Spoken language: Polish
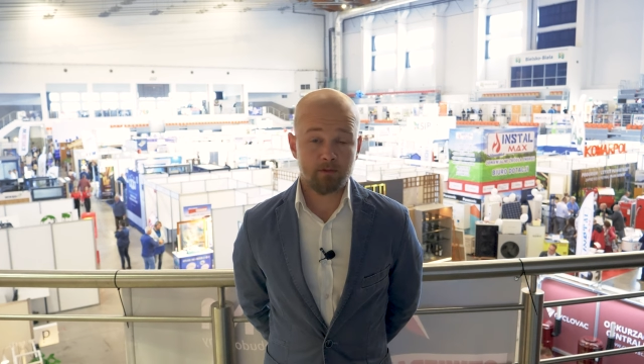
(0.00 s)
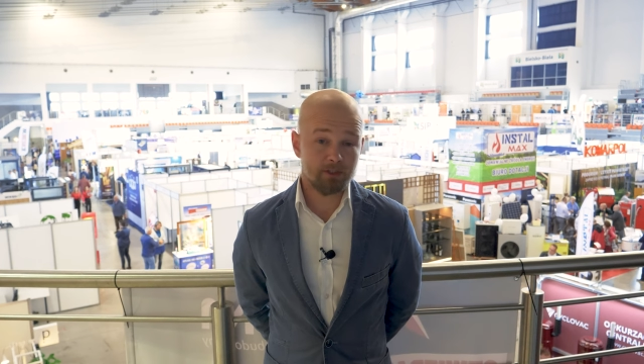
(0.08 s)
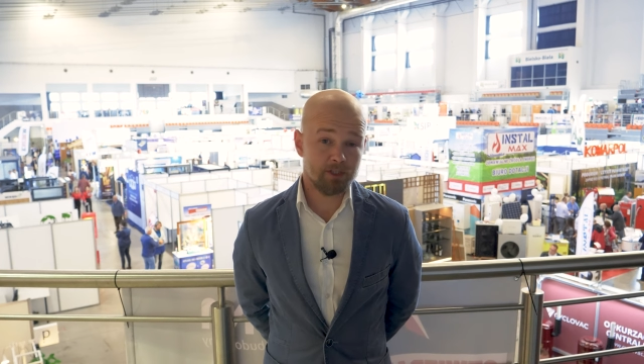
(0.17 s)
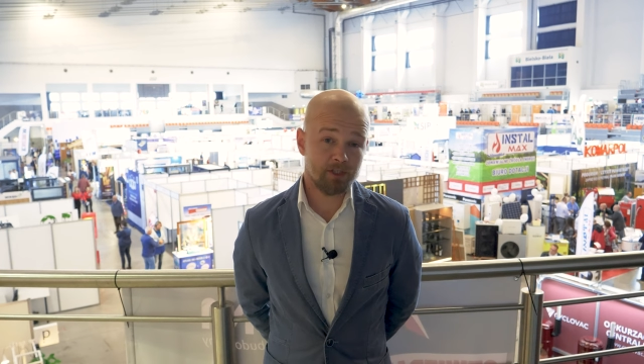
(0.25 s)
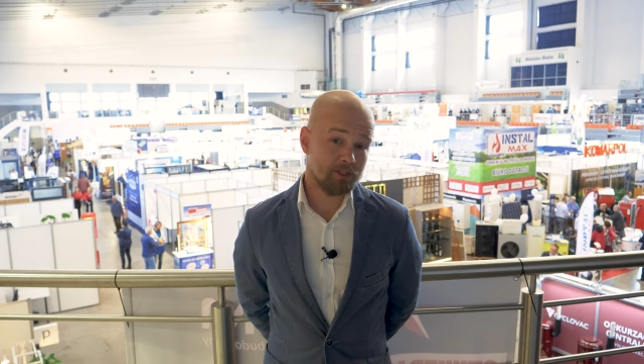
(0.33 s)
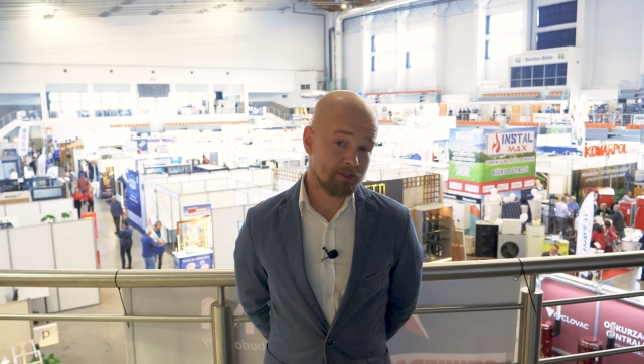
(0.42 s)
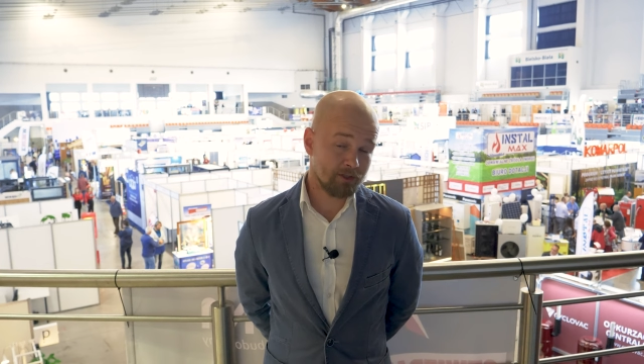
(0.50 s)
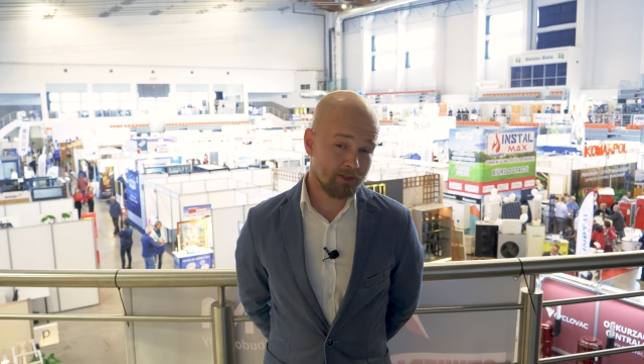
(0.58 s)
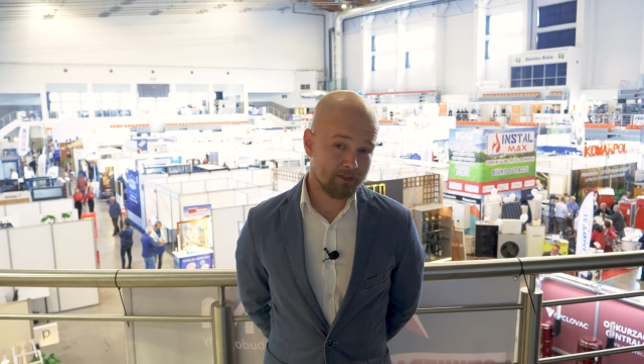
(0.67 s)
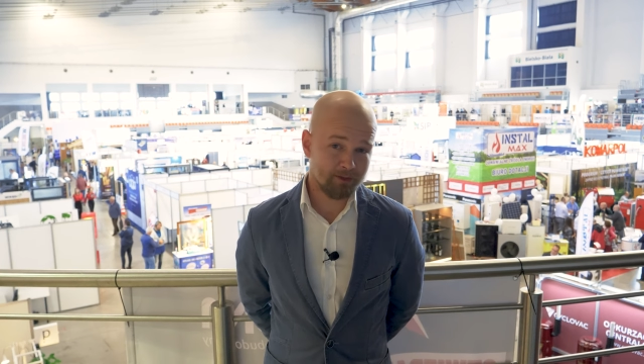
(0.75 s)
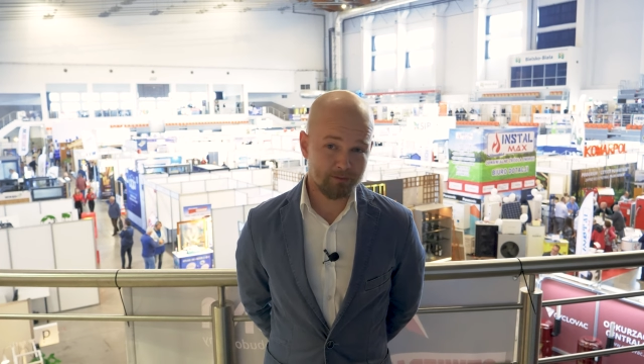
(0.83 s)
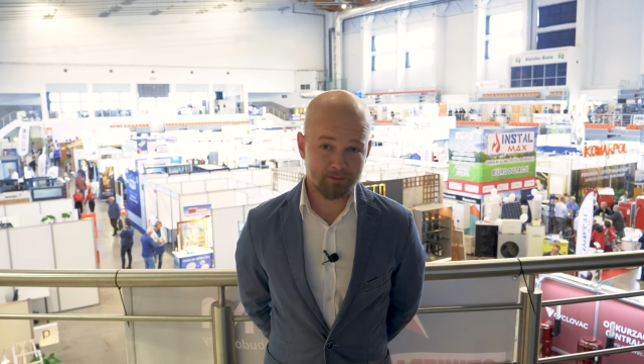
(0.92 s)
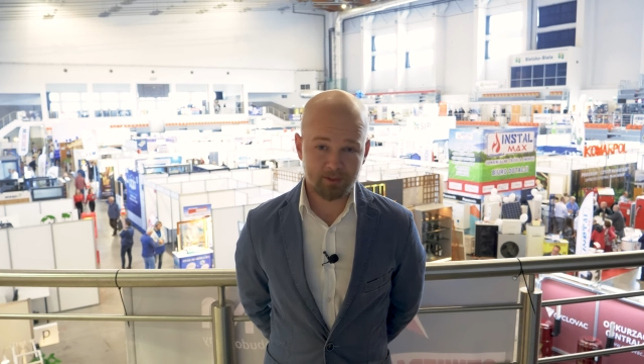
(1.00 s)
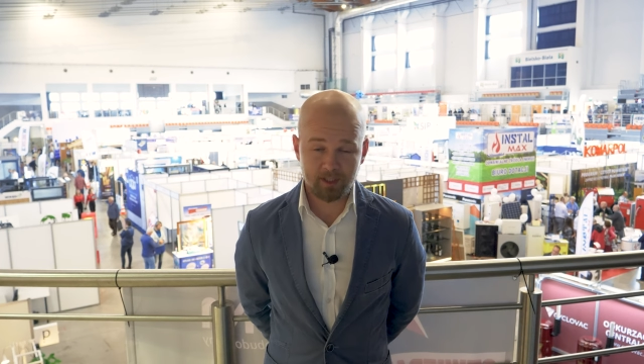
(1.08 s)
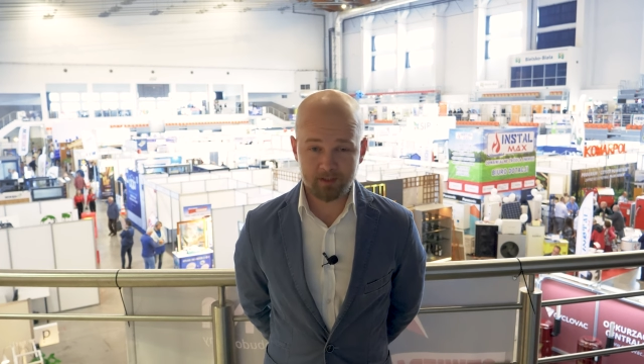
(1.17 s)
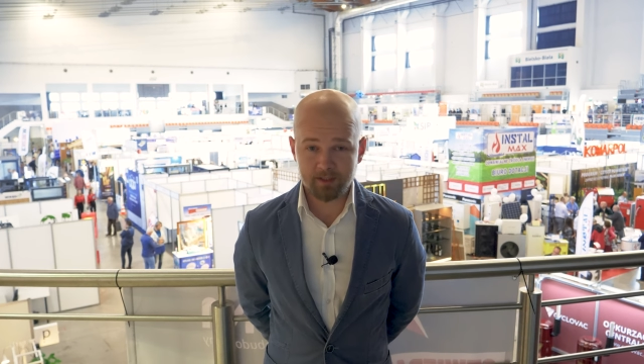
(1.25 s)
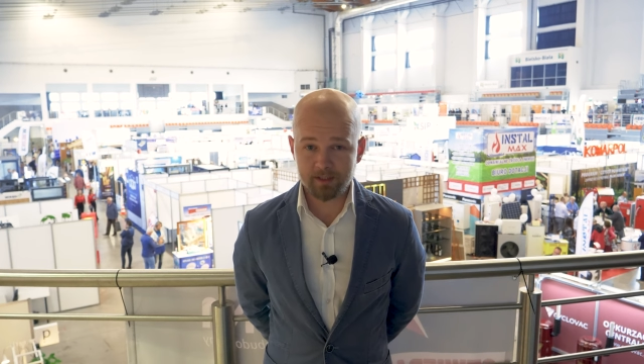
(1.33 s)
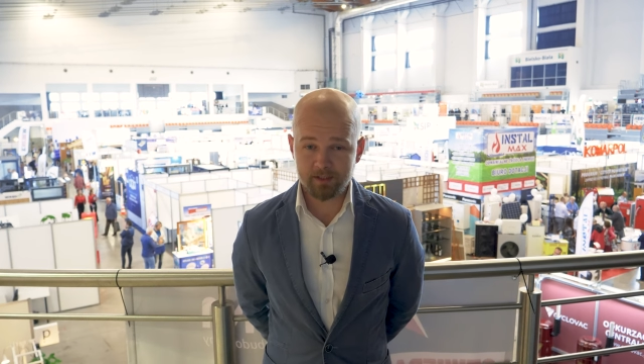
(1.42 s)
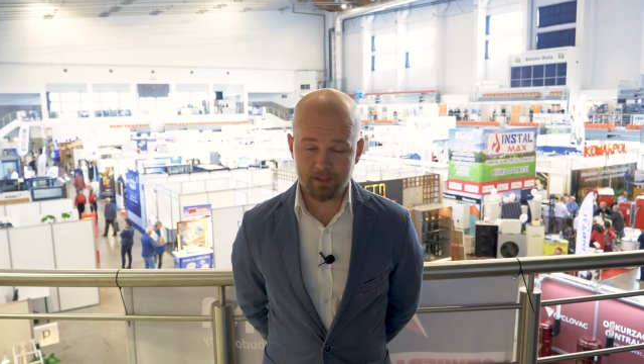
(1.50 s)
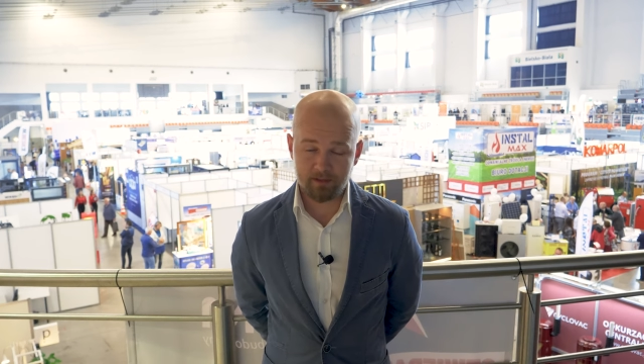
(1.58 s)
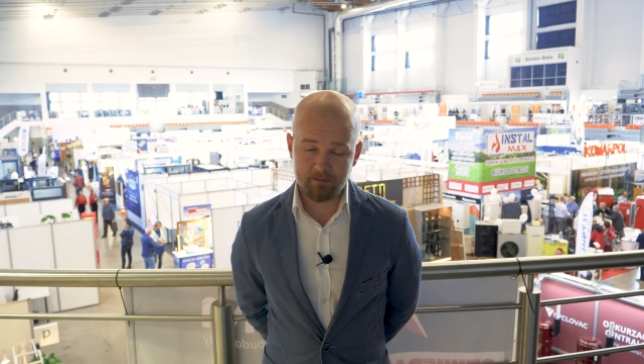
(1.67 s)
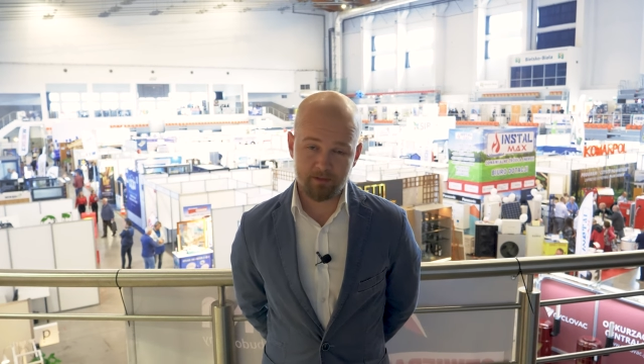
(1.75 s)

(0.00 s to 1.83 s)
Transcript: 60-letnią tradycję,